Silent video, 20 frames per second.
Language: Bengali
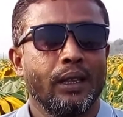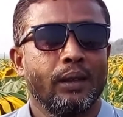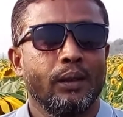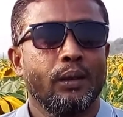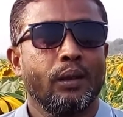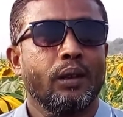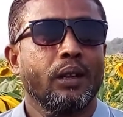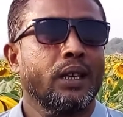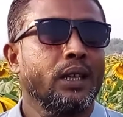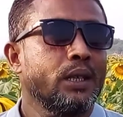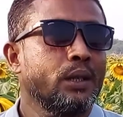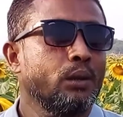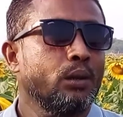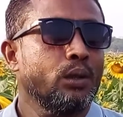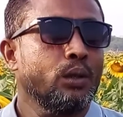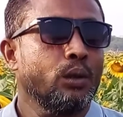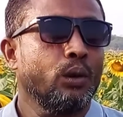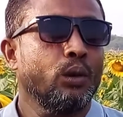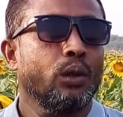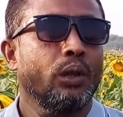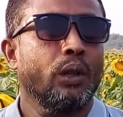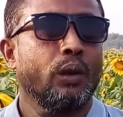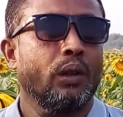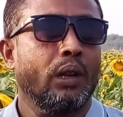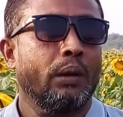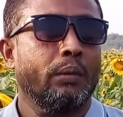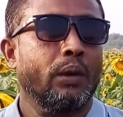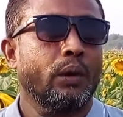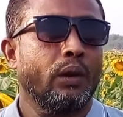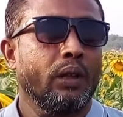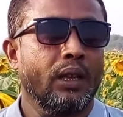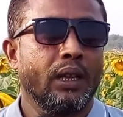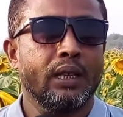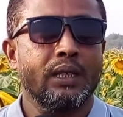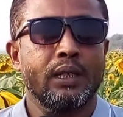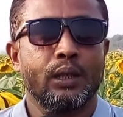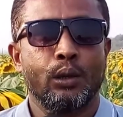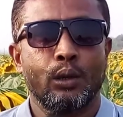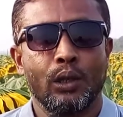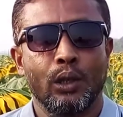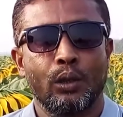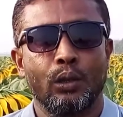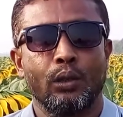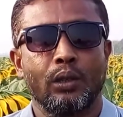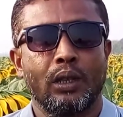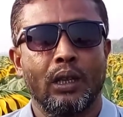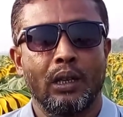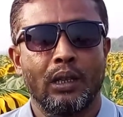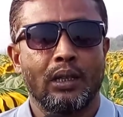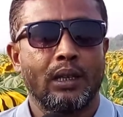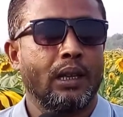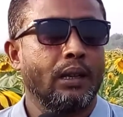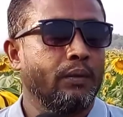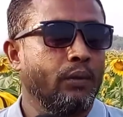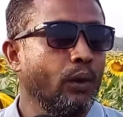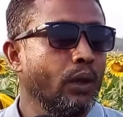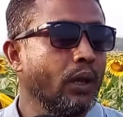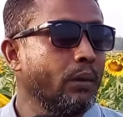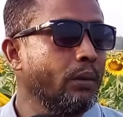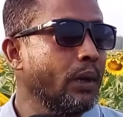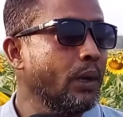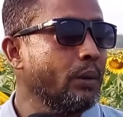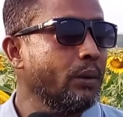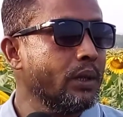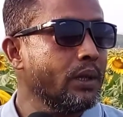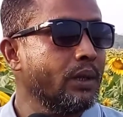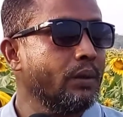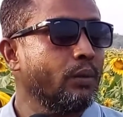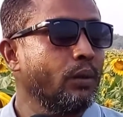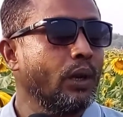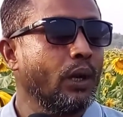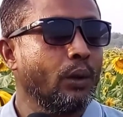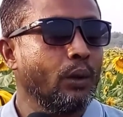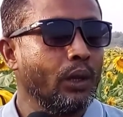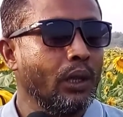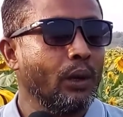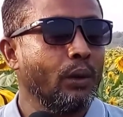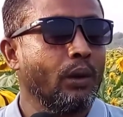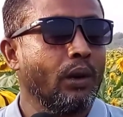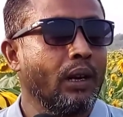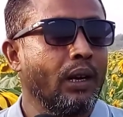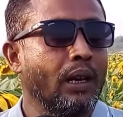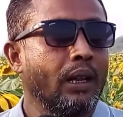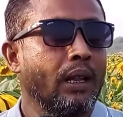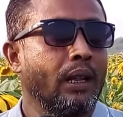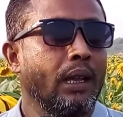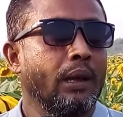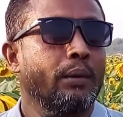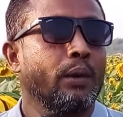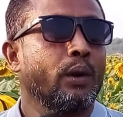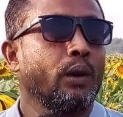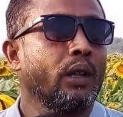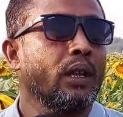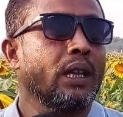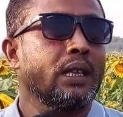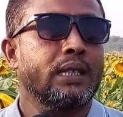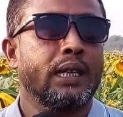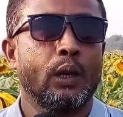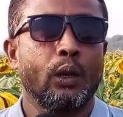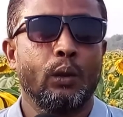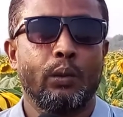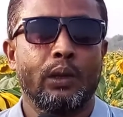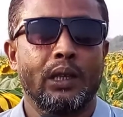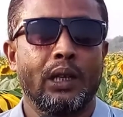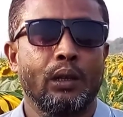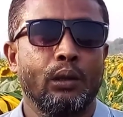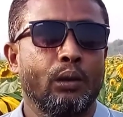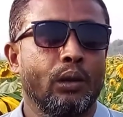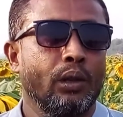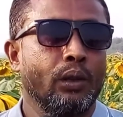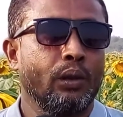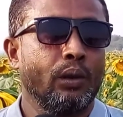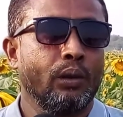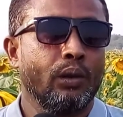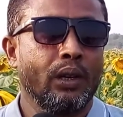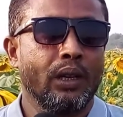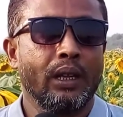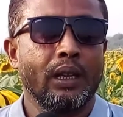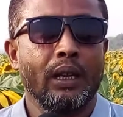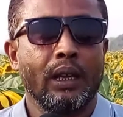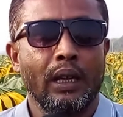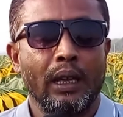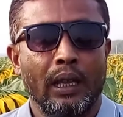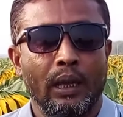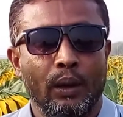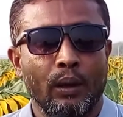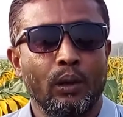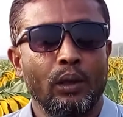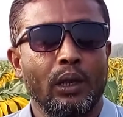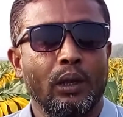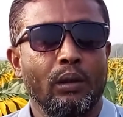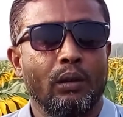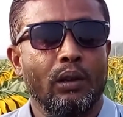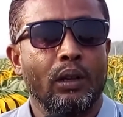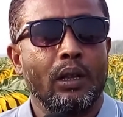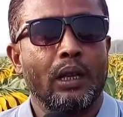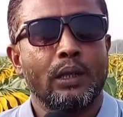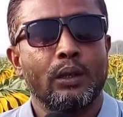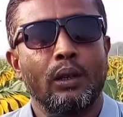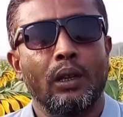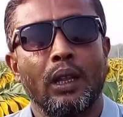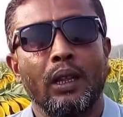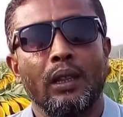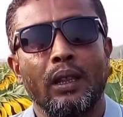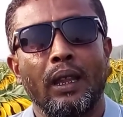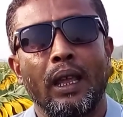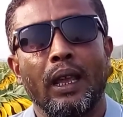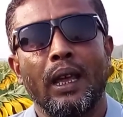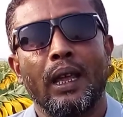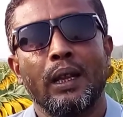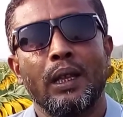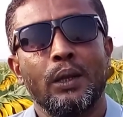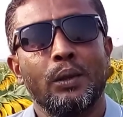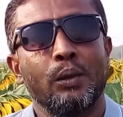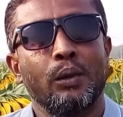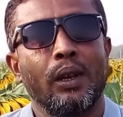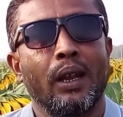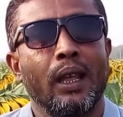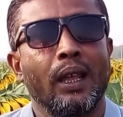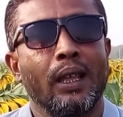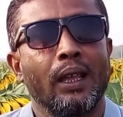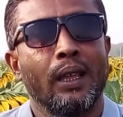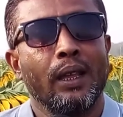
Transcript: তার কিছু কিছু ক্ষতি করে আবার অনেকে আছে সচেতন তারা যারা ফুলকে ভালোবাসে ফুলের ক্ষতি করে না আবার অনেকে আছে এলো পাতারে দৌড়াদৌড়ি করে ক্ষতি করে আসলে এখন দেখার কিছুই নাই